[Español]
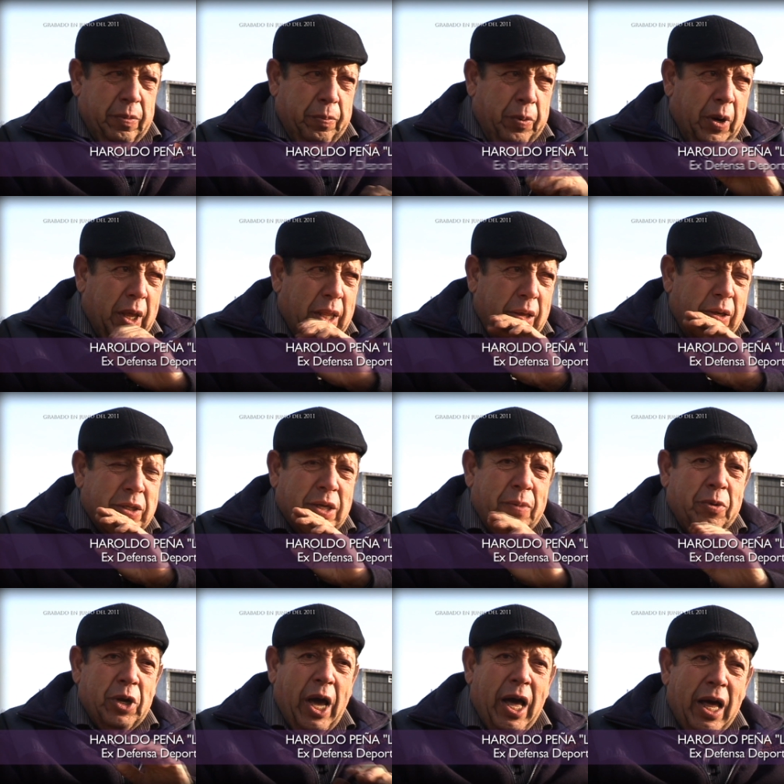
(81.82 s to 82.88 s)
por la divisa
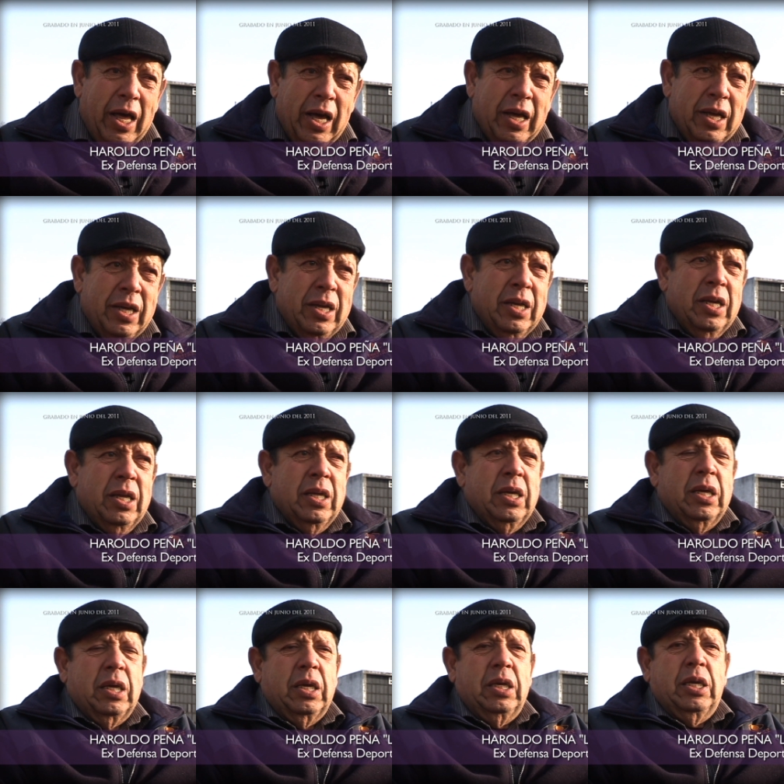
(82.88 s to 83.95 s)
morada
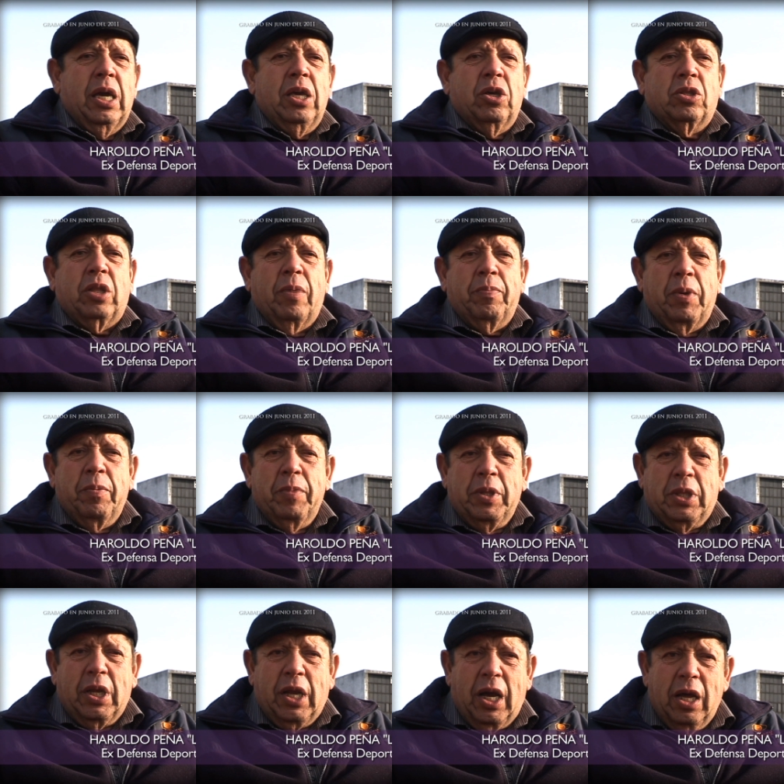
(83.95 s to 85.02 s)
y ellos también me
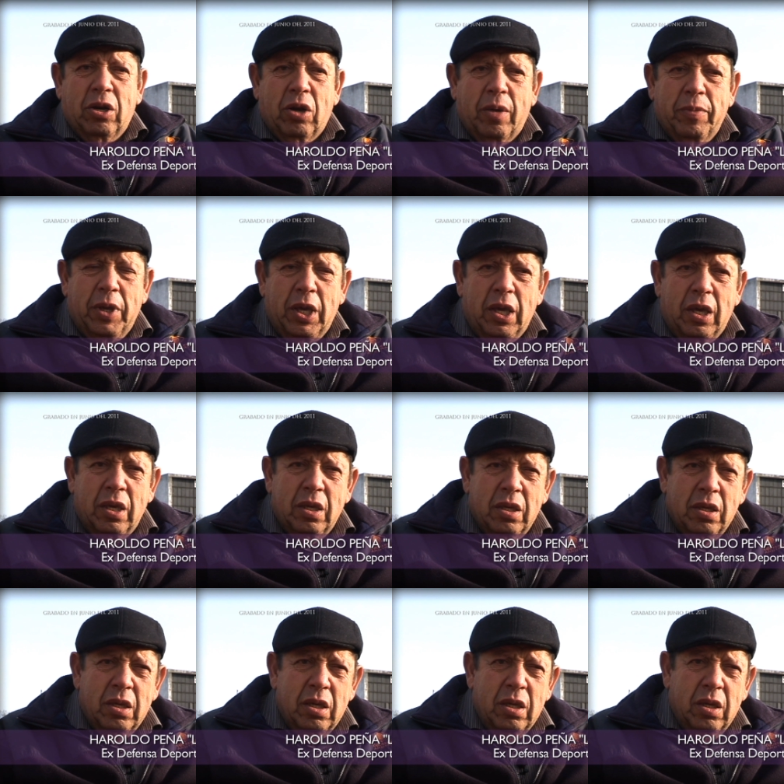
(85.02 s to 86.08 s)
entregaron a mí
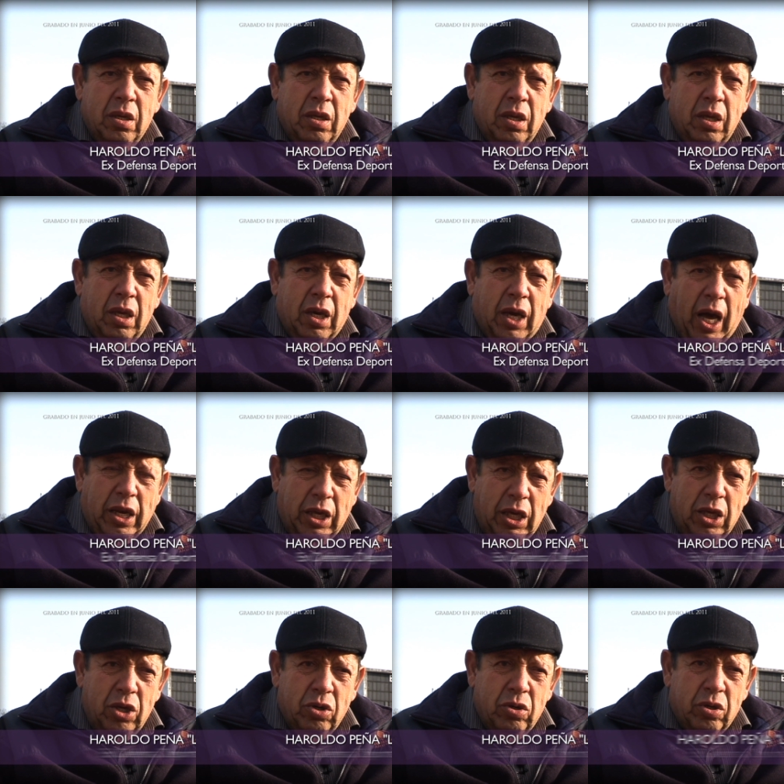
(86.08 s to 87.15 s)

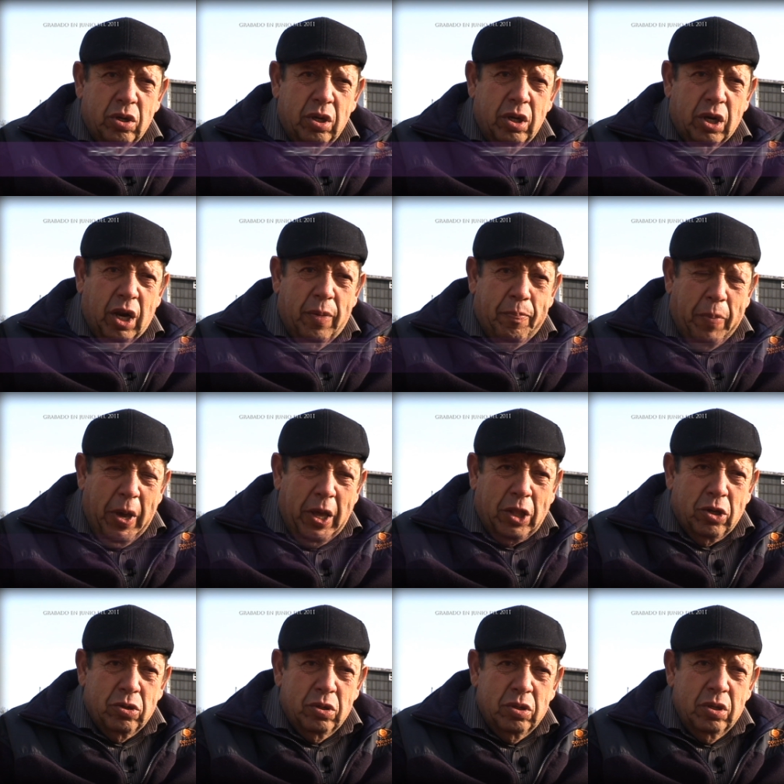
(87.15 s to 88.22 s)
cariño,
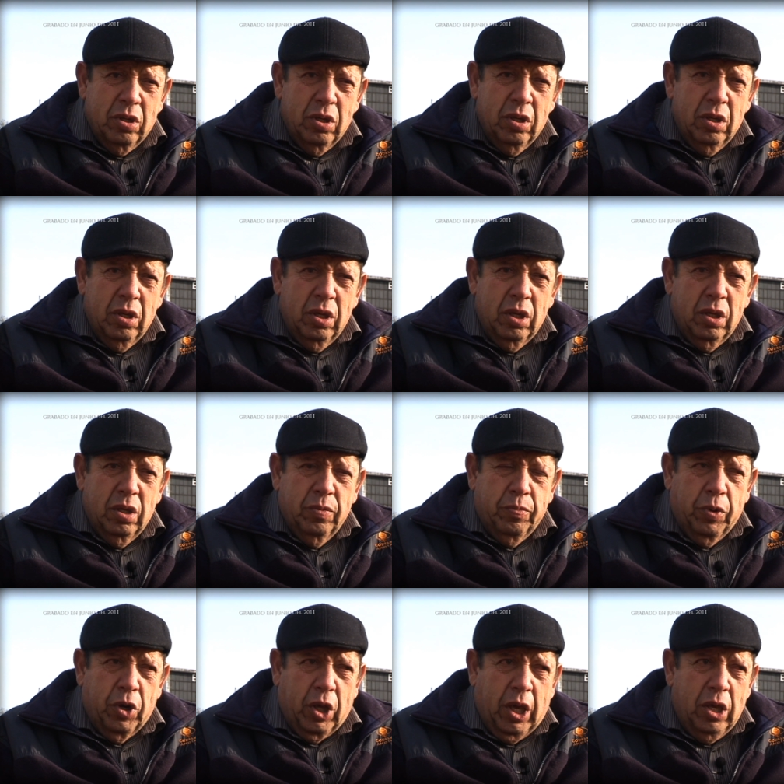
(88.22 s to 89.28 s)
respeto,
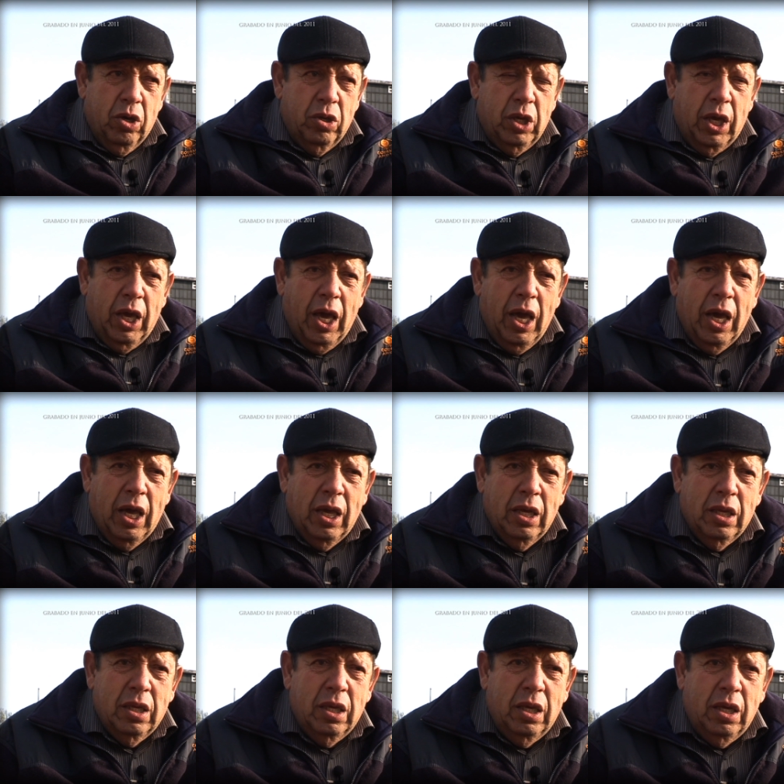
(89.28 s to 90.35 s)
porque yo llegué
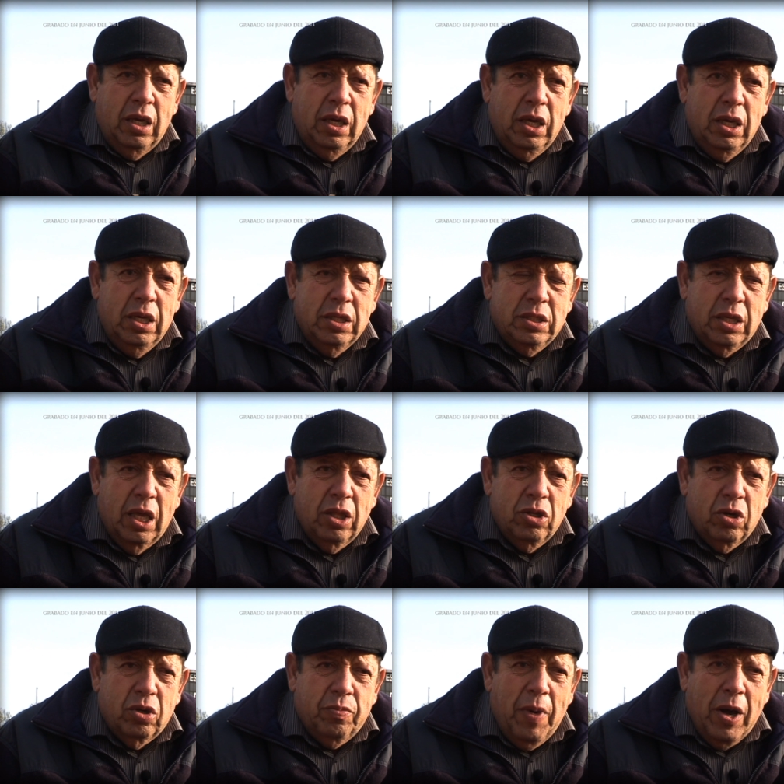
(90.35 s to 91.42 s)
y siendo
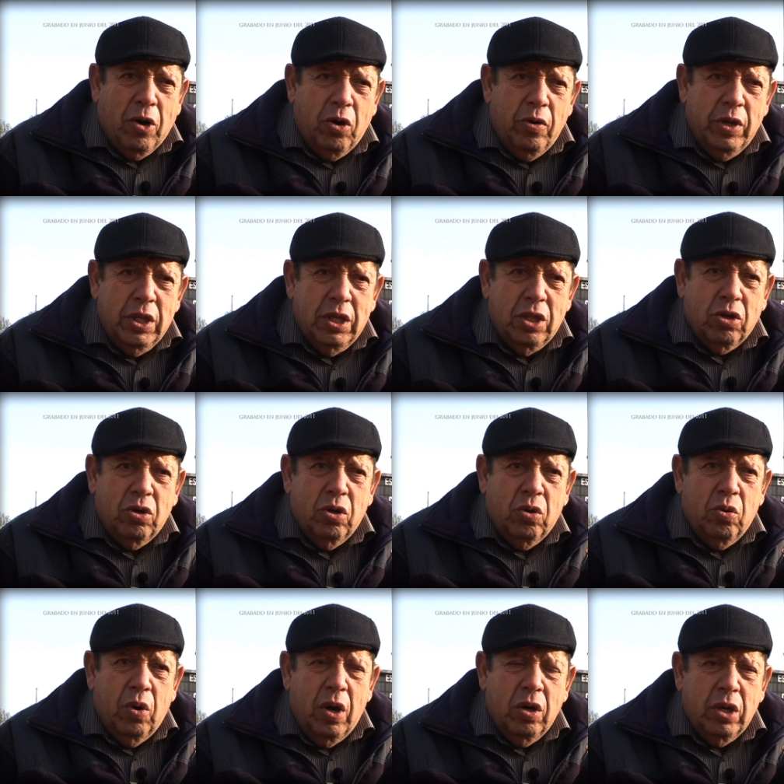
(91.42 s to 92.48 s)
el más joven de todos los
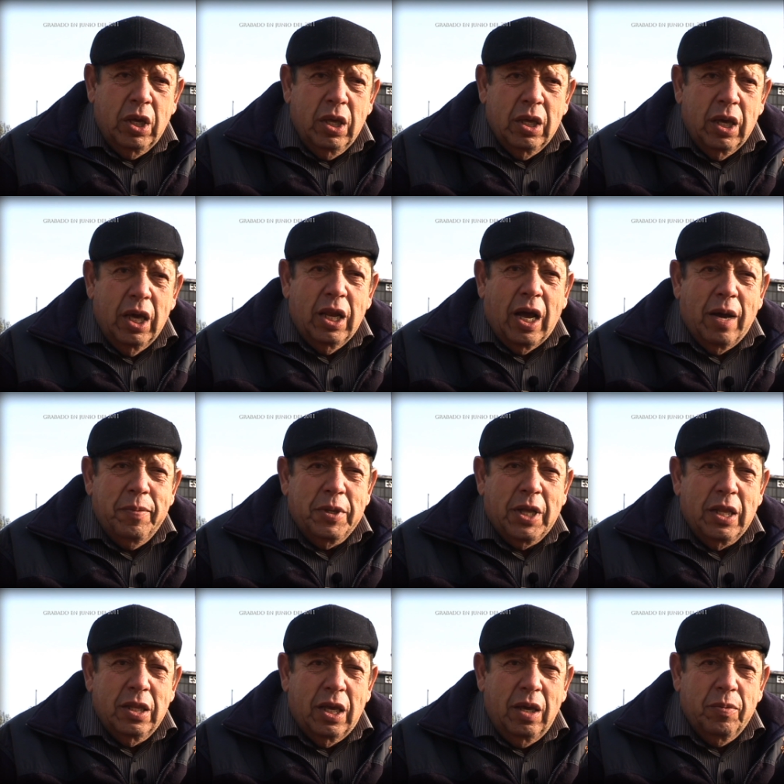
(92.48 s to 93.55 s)
jugadores era
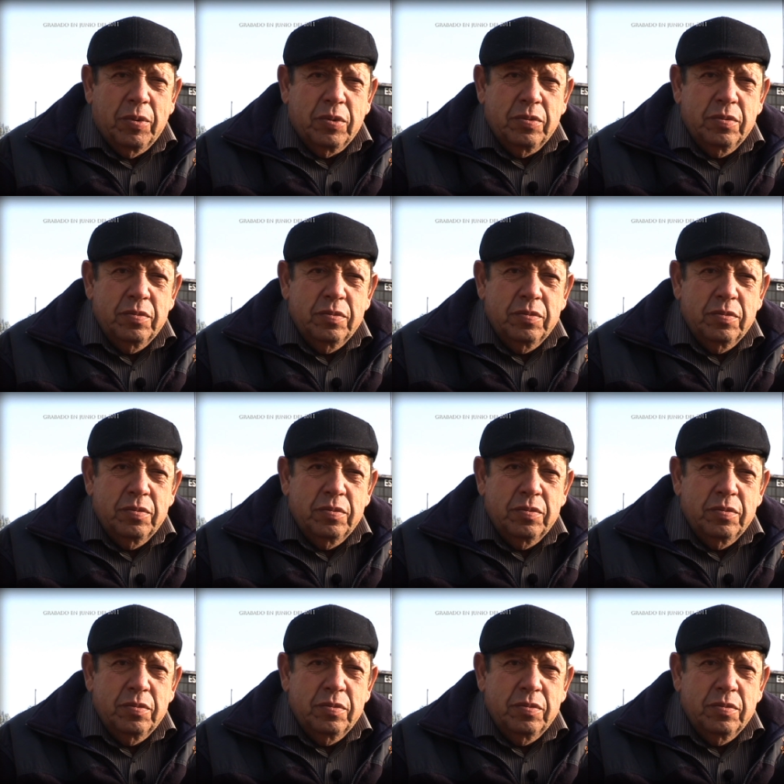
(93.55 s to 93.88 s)
capitán de equipo.